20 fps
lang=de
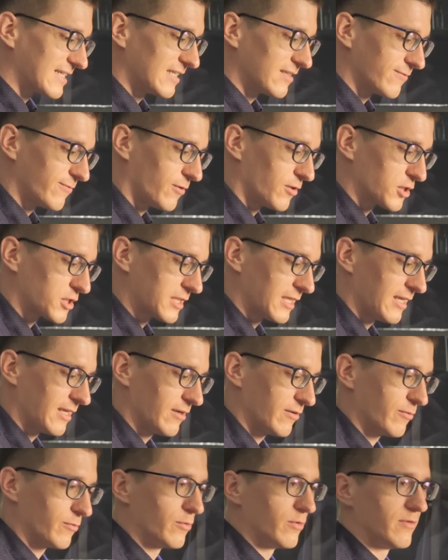ganz
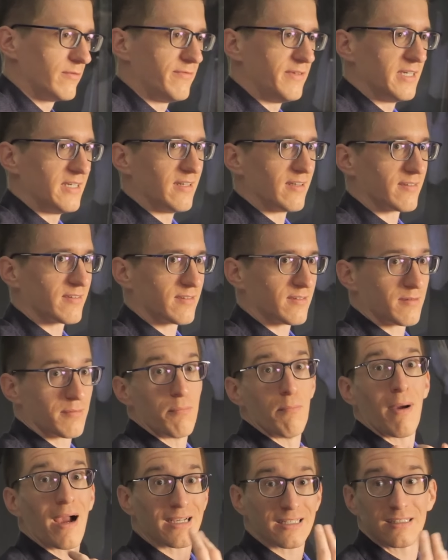vorstelle und wir das
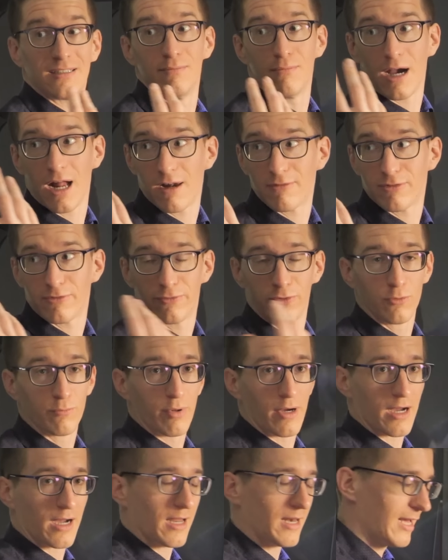maximal
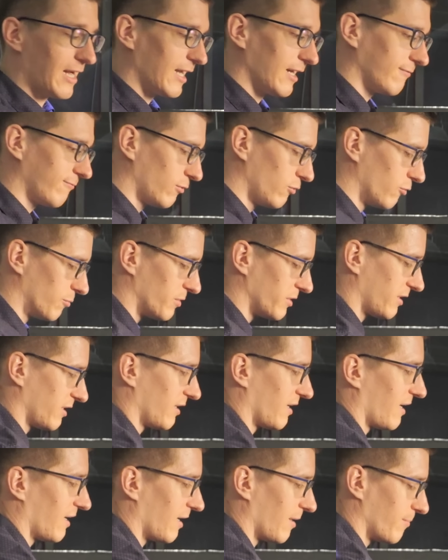verfügbare Ladevolumen
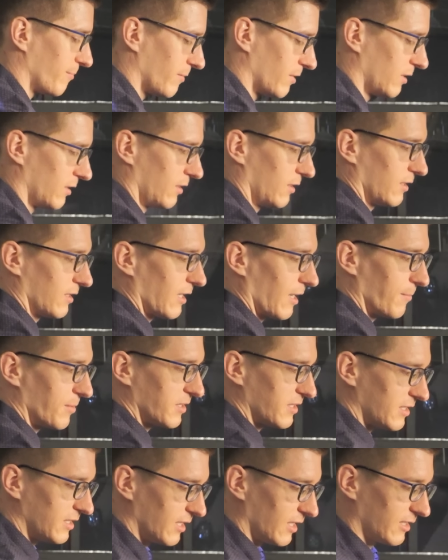dann haben, habe ich
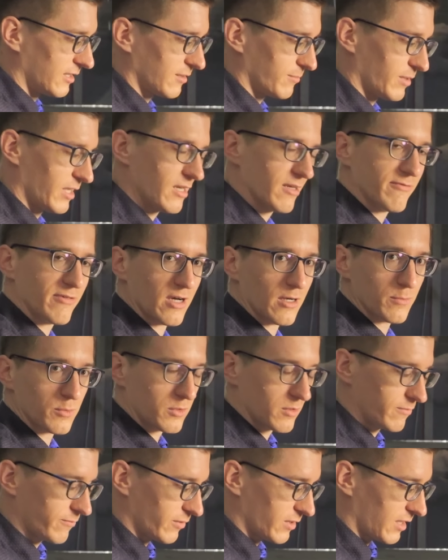hier hinter meiner
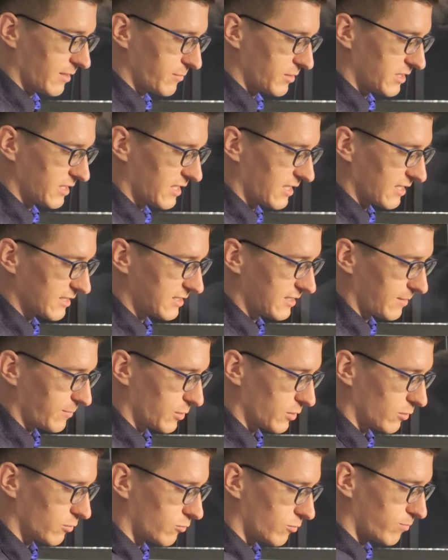Fahrerposition von 1,80 Meter immer
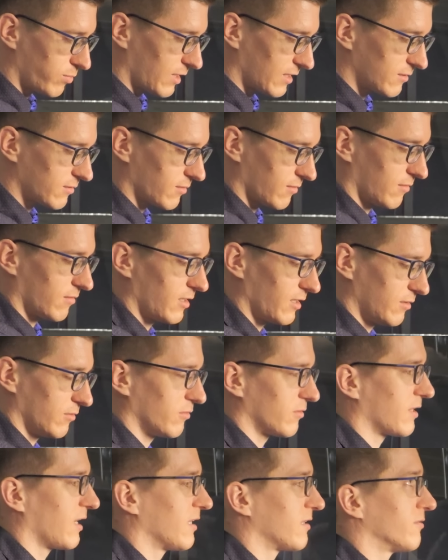noch gut Platz. Geht
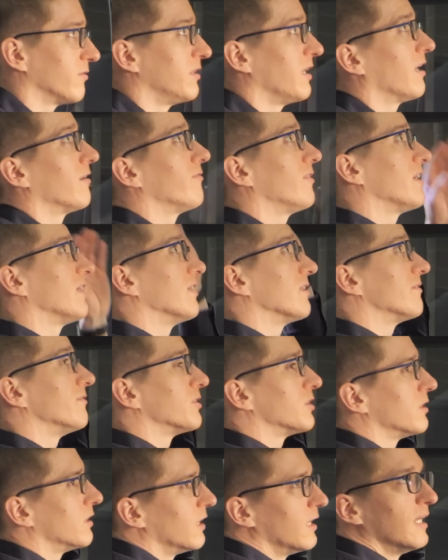noch gerade so die Handfläche
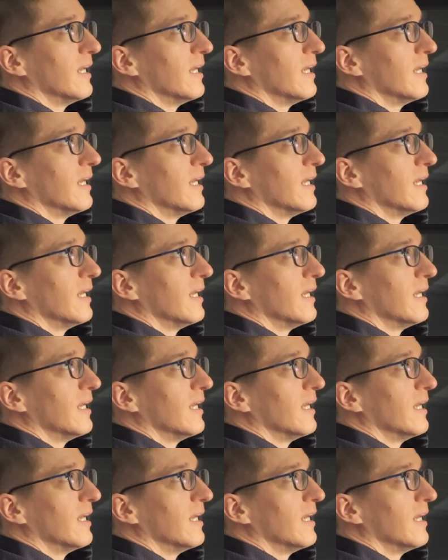dazwischen.